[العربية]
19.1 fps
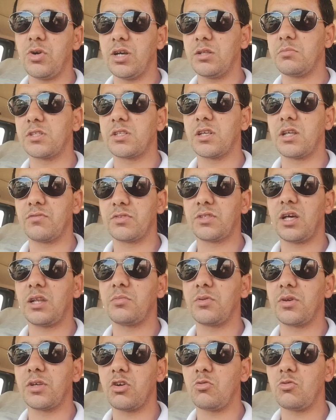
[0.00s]
في الدار البيضاء
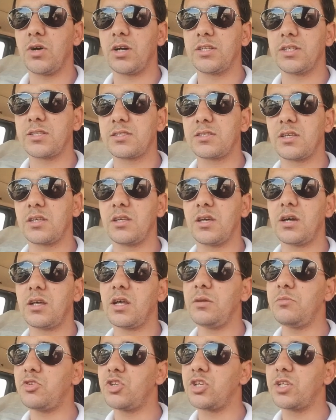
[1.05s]
وبغى ديك السياره يمشي
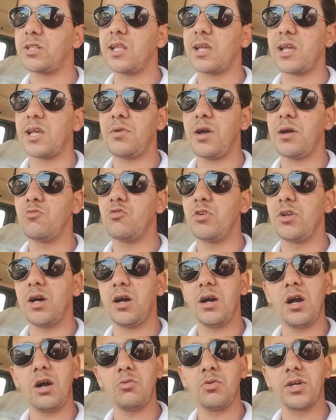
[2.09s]
يتلاقى مع مولاها
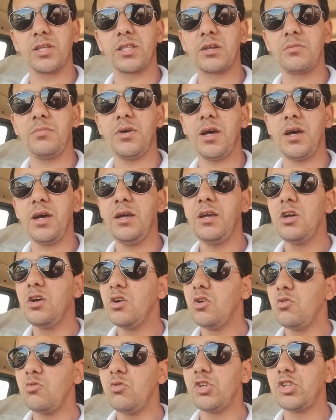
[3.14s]
ويهضر معاه
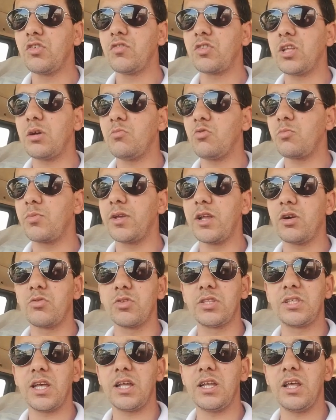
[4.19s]
ويشوف الطوموبيله ويديها
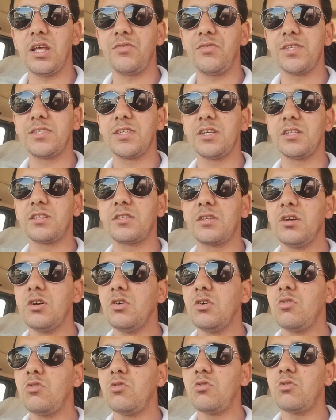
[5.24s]
لها فيزيت
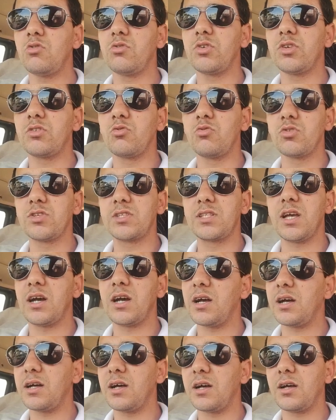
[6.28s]
ويدوز
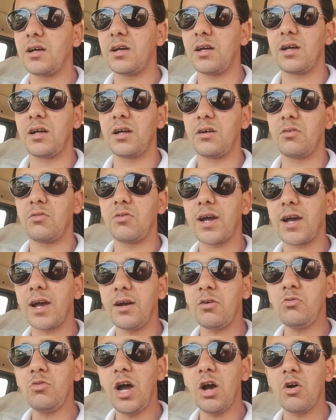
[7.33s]
لها
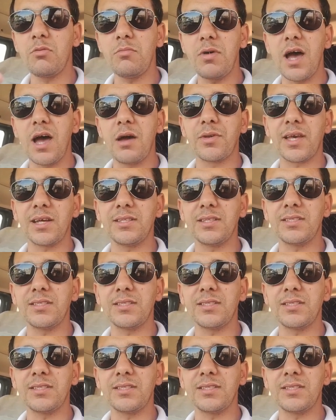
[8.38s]
وحاول ما امكن انت